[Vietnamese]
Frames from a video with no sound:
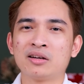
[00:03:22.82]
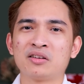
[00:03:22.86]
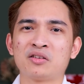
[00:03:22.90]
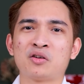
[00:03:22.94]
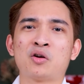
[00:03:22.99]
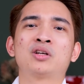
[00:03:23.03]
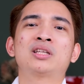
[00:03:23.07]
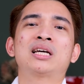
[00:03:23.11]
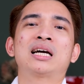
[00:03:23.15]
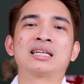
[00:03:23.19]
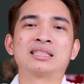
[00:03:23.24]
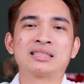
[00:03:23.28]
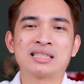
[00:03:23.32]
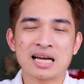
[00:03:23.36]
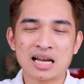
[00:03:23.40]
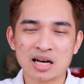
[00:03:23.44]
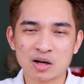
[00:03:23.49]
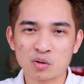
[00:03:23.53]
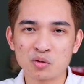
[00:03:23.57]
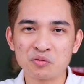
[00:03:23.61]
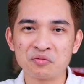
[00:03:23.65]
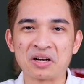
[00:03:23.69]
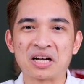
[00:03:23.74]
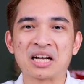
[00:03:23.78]
nói thẳng ra
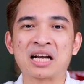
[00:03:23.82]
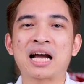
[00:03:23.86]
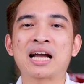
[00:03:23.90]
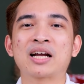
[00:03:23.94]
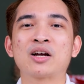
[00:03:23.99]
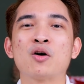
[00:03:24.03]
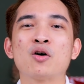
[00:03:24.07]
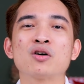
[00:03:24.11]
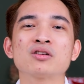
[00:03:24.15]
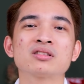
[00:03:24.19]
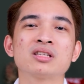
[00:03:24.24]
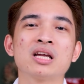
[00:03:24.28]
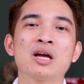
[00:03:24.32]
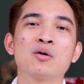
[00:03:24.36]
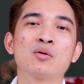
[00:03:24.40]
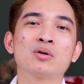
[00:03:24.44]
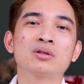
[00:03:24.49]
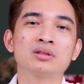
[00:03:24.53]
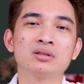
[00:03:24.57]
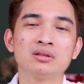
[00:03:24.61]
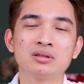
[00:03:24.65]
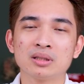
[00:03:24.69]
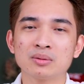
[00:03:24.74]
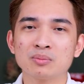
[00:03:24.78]
cũng phải canh hot sale các
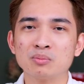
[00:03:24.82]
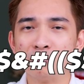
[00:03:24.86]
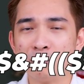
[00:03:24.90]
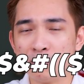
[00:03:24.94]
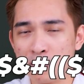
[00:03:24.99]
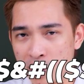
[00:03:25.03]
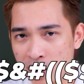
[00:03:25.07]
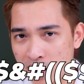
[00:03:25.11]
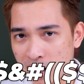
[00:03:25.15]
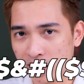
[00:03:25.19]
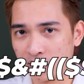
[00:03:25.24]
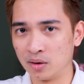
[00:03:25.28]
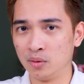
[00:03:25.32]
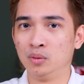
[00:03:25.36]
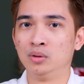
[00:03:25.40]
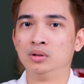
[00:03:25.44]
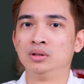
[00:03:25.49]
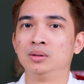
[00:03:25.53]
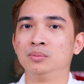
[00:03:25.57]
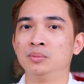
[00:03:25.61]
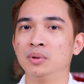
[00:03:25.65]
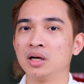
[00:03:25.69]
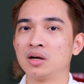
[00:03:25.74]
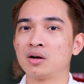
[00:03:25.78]
thứ chứ luôn
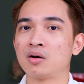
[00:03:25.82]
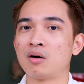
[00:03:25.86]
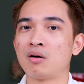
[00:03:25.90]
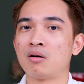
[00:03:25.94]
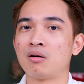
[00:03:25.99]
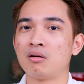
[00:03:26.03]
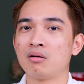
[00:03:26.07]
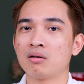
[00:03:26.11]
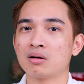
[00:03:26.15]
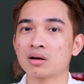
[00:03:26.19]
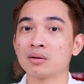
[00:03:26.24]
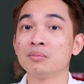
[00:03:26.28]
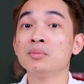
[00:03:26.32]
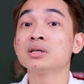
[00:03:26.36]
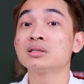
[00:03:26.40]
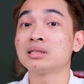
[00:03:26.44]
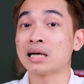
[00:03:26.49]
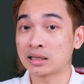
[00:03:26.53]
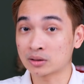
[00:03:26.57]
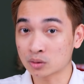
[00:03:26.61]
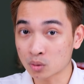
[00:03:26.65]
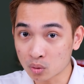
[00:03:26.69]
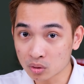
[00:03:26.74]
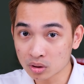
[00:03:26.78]
thì mới có cái mức
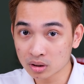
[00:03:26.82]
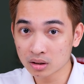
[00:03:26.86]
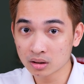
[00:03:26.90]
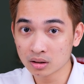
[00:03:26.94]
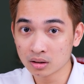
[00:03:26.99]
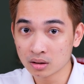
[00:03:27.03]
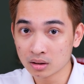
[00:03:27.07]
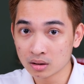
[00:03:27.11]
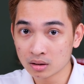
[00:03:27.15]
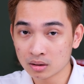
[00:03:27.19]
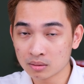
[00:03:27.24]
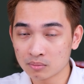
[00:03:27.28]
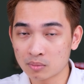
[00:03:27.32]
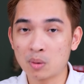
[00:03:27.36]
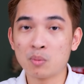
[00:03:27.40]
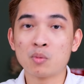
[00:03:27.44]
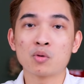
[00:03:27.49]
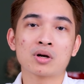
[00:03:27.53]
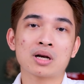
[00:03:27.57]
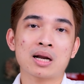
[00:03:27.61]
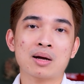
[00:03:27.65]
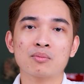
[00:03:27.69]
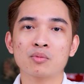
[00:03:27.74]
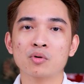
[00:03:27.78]
giá tốt đấy mà
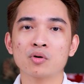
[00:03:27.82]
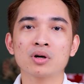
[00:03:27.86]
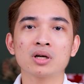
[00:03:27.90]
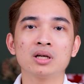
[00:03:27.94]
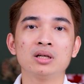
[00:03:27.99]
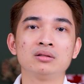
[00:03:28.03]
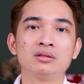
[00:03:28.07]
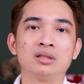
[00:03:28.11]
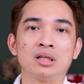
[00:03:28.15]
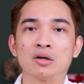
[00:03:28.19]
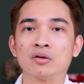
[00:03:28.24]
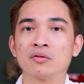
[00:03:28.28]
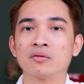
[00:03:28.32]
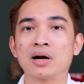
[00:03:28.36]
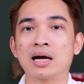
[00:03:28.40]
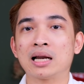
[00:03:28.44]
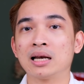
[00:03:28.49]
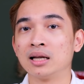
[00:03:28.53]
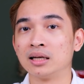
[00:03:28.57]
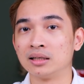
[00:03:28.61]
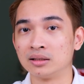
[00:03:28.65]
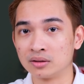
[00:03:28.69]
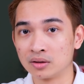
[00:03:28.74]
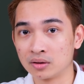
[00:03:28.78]
một năm có khi chỉ có vài
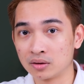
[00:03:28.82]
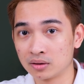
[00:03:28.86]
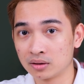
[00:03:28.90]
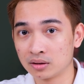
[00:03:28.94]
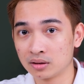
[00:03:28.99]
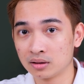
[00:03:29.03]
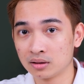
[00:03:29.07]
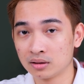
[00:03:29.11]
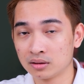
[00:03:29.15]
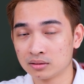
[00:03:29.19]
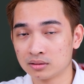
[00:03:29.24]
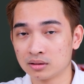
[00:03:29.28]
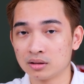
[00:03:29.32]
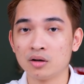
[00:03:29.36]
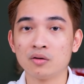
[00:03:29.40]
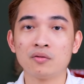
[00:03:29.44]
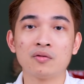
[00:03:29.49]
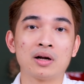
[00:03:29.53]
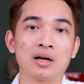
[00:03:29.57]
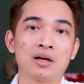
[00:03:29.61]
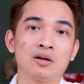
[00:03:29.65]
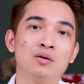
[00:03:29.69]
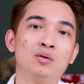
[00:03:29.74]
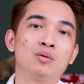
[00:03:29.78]
lần thôi chứ đâu
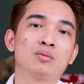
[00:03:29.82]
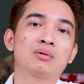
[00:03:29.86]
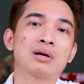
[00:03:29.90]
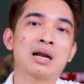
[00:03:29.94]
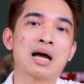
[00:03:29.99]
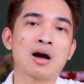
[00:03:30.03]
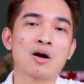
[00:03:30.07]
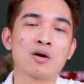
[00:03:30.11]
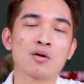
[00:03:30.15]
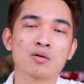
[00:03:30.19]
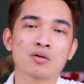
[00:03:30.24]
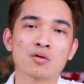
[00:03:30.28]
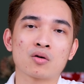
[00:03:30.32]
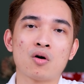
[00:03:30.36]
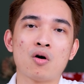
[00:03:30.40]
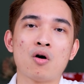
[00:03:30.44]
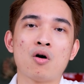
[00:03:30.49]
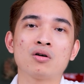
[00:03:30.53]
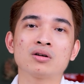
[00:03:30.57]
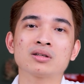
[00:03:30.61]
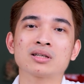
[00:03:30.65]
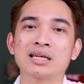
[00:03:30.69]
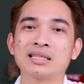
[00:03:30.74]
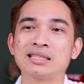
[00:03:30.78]
phải là lúc nào
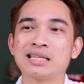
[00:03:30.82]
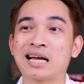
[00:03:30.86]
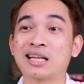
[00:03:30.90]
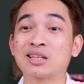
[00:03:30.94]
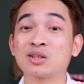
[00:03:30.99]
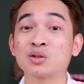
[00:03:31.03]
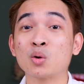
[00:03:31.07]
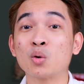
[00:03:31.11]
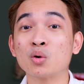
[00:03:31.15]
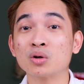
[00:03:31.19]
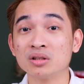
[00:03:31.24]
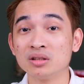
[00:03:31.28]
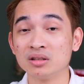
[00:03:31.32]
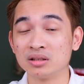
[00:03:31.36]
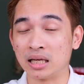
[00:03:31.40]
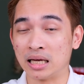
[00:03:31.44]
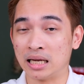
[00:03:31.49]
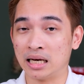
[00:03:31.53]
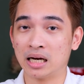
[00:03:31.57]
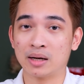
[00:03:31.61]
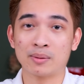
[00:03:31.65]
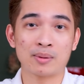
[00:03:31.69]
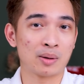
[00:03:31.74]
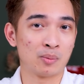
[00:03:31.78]
có cái giá tốt như thế
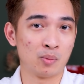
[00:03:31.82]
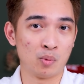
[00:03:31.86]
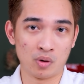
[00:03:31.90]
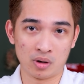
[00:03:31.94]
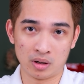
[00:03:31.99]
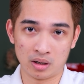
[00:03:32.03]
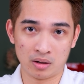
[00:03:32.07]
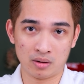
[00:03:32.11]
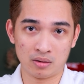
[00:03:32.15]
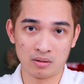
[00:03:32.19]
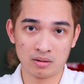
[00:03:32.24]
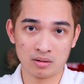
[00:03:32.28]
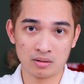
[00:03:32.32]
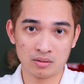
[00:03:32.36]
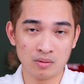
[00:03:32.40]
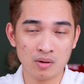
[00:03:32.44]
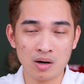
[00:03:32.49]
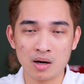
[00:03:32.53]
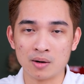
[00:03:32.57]
để các bạn mua đâu đúng